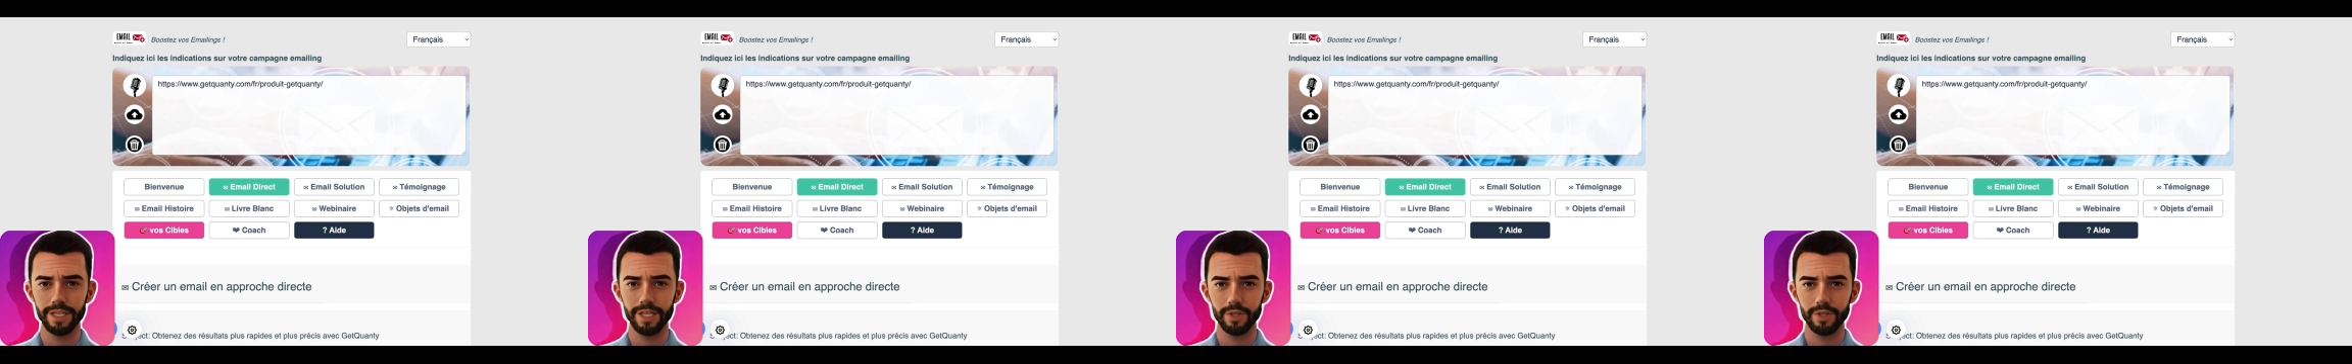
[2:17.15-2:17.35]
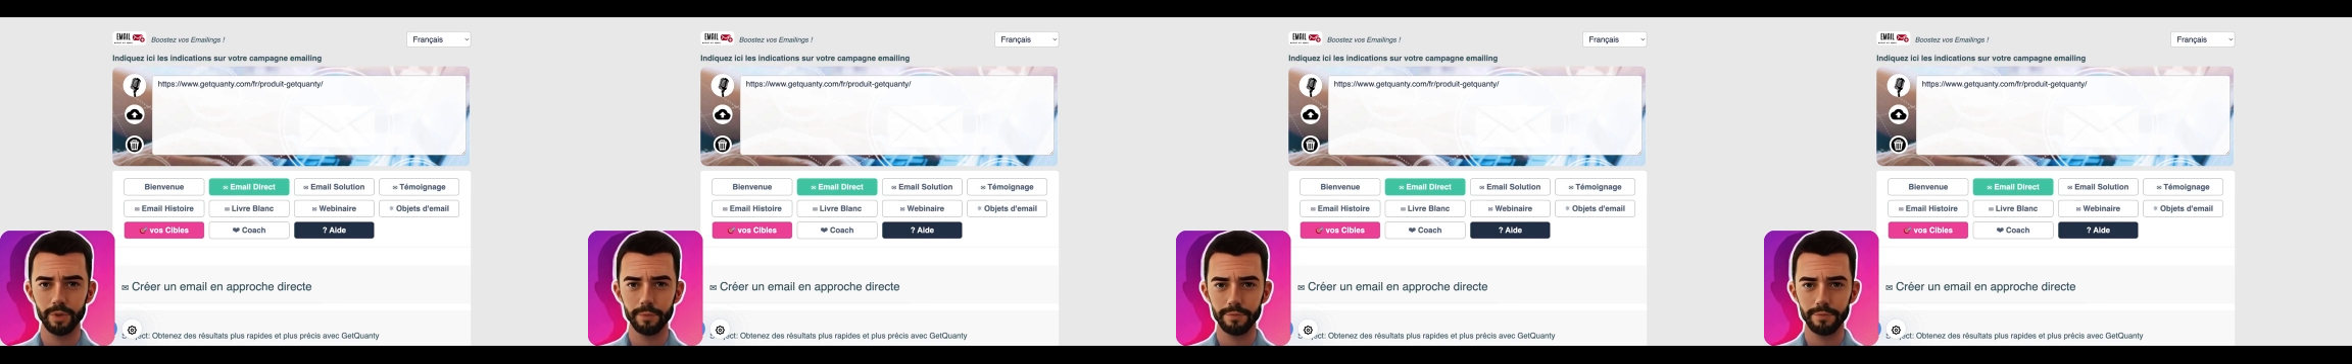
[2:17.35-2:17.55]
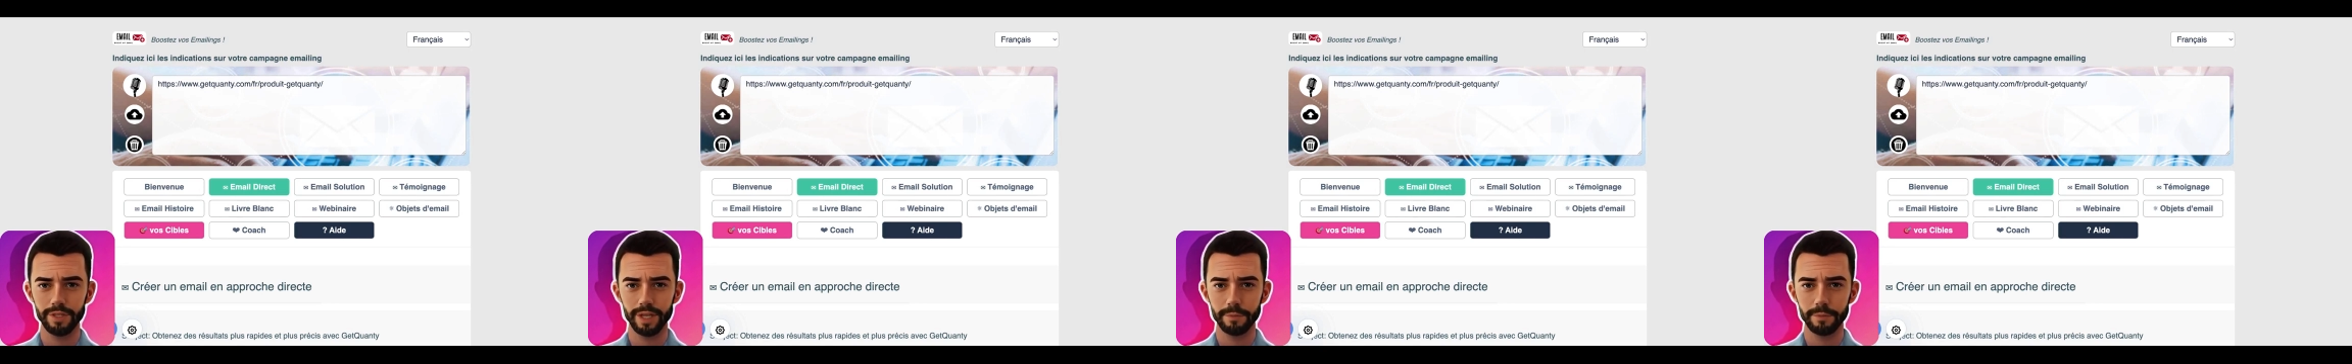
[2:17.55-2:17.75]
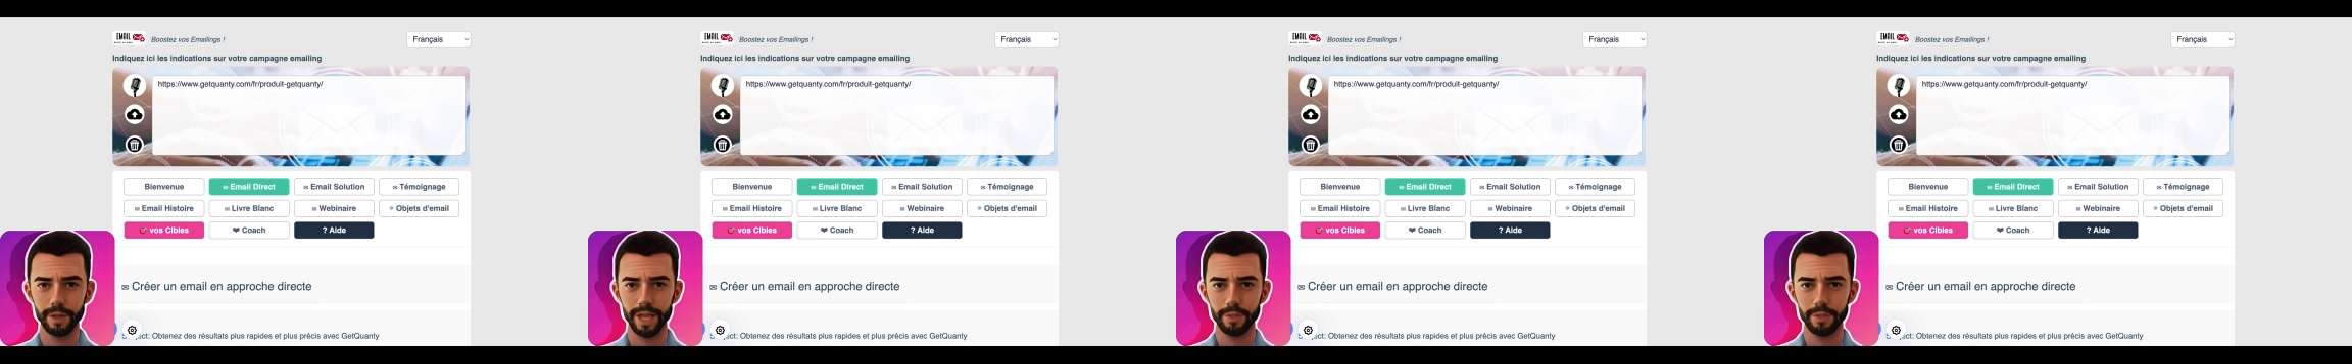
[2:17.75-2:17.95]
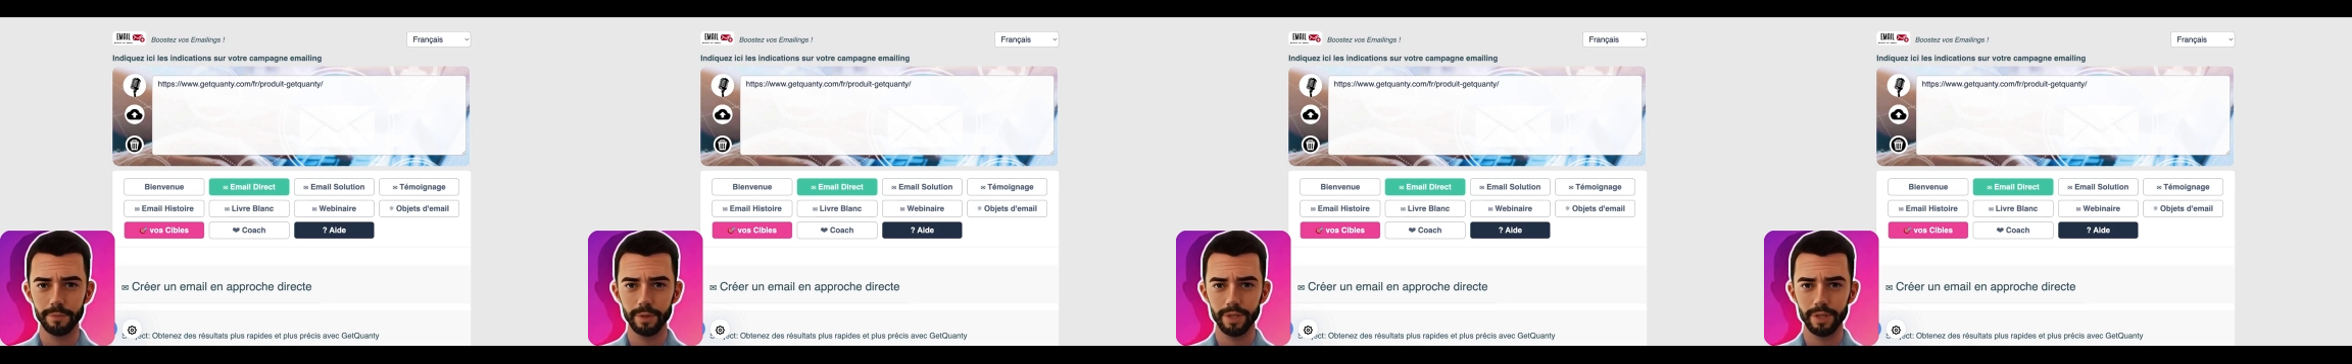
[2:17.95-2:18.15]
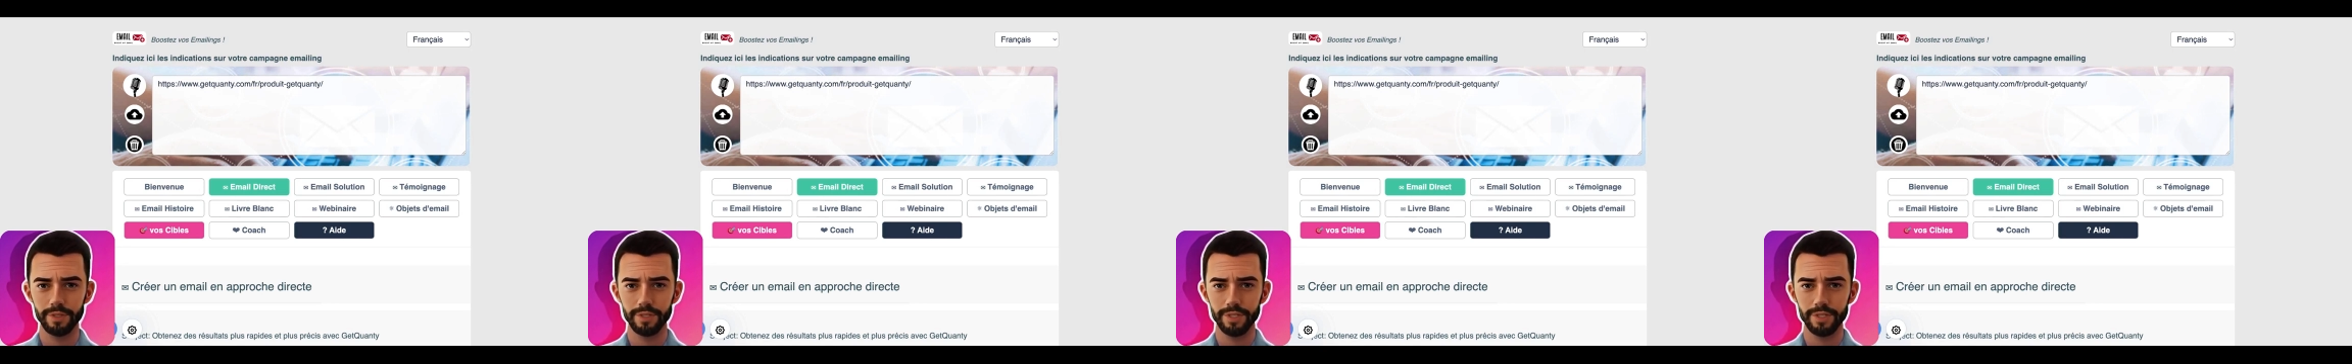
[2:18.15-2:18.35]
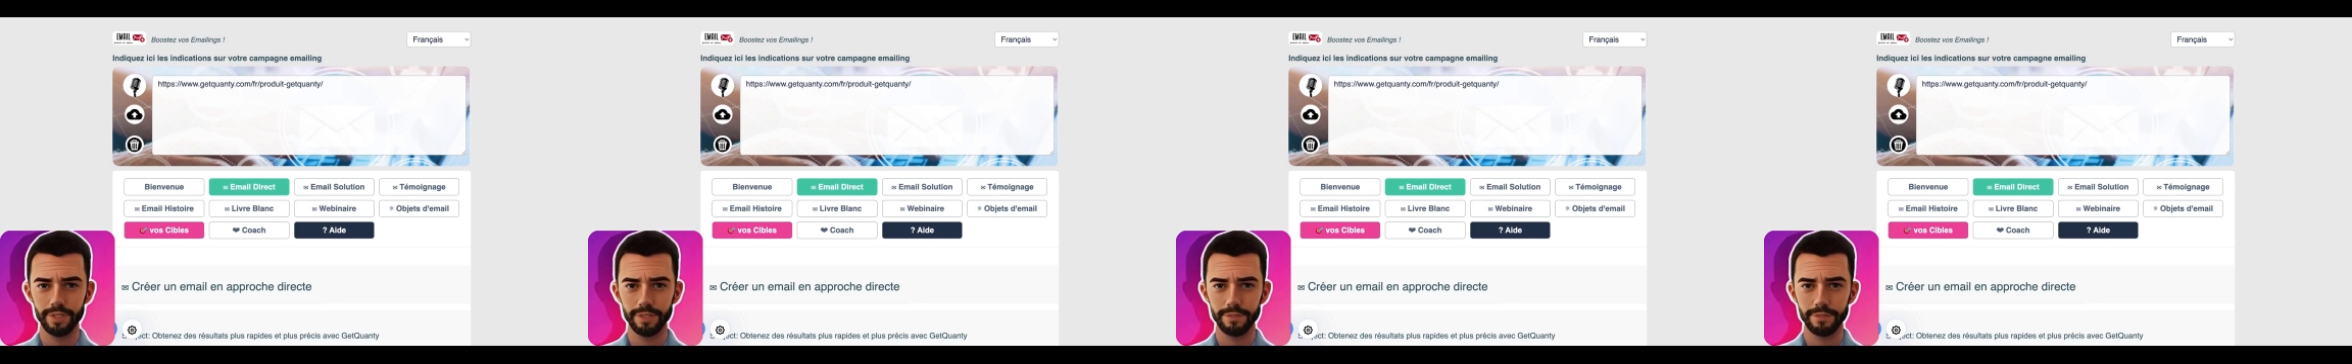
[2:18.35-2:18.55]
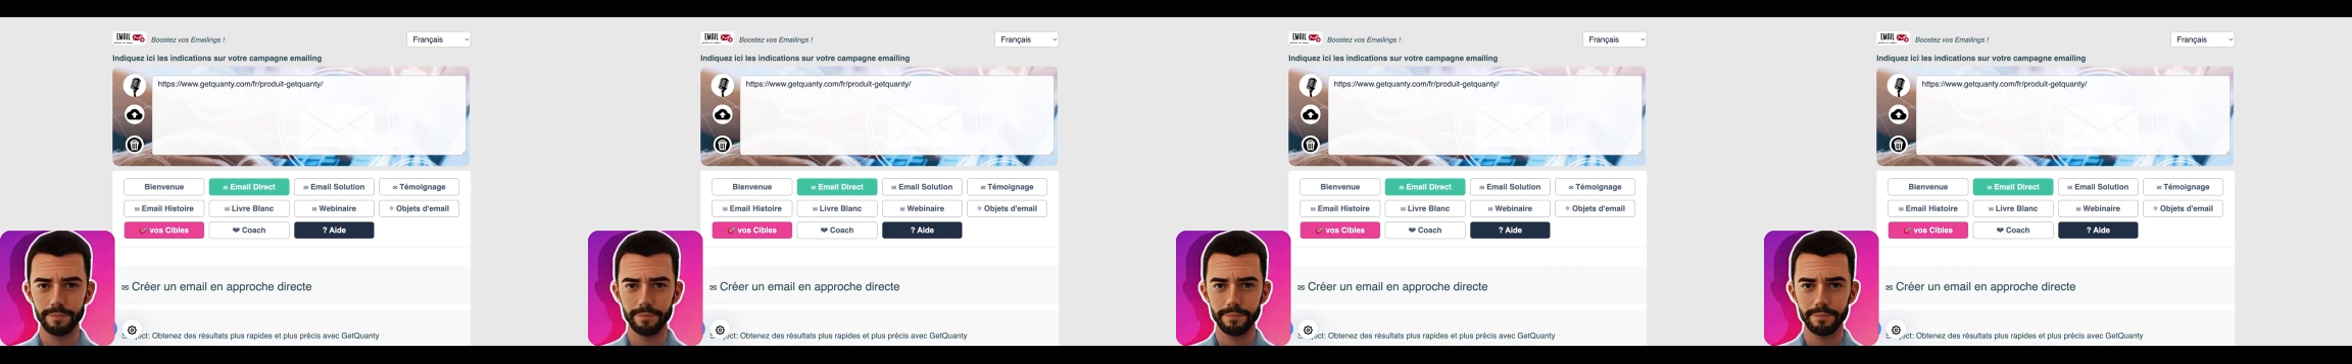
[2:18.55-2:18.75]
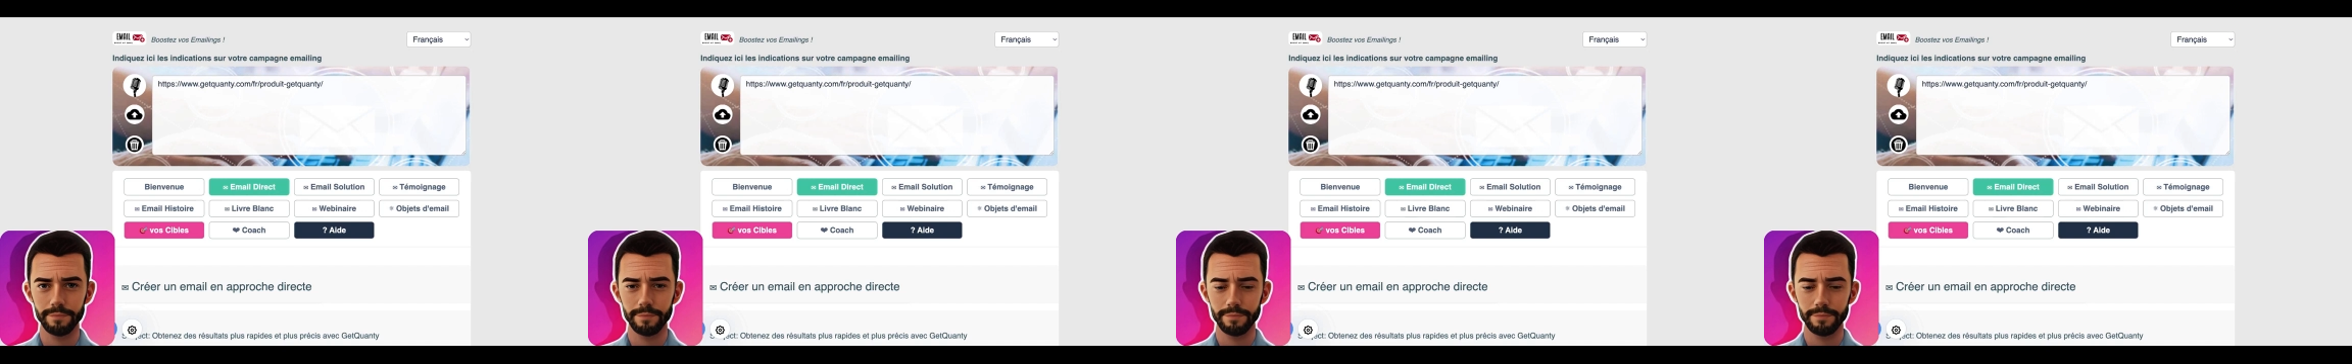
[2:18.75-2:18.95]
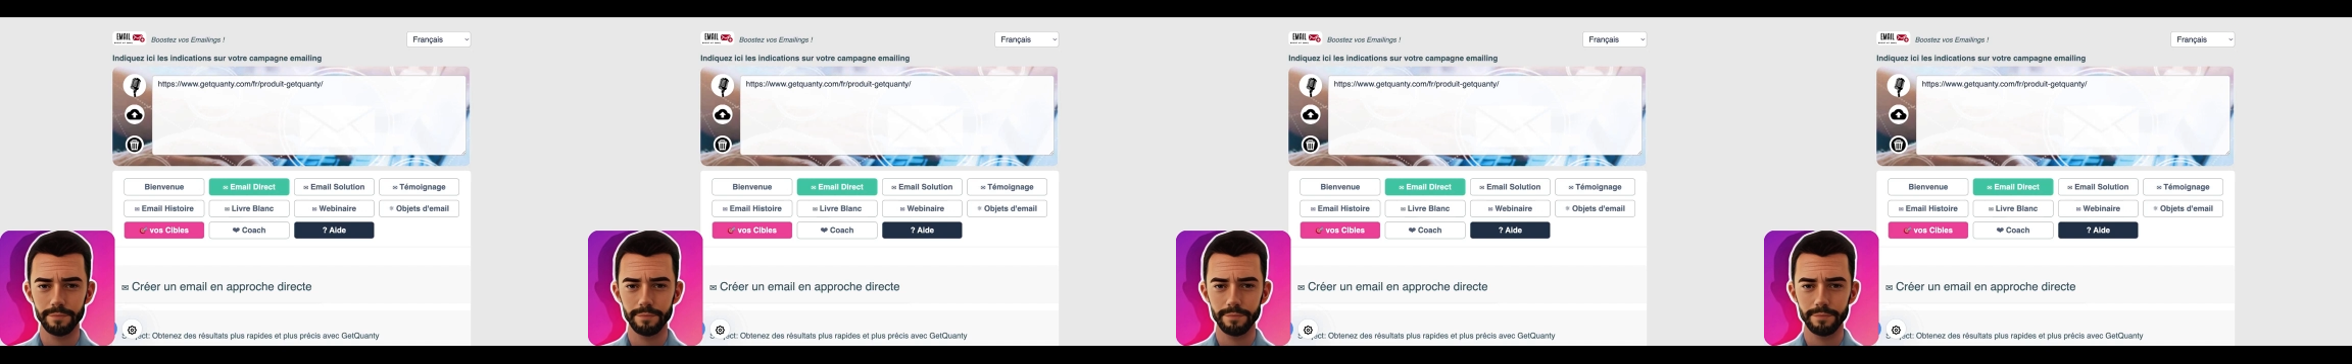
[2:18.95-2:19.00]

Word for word: syndrome de la page blanche.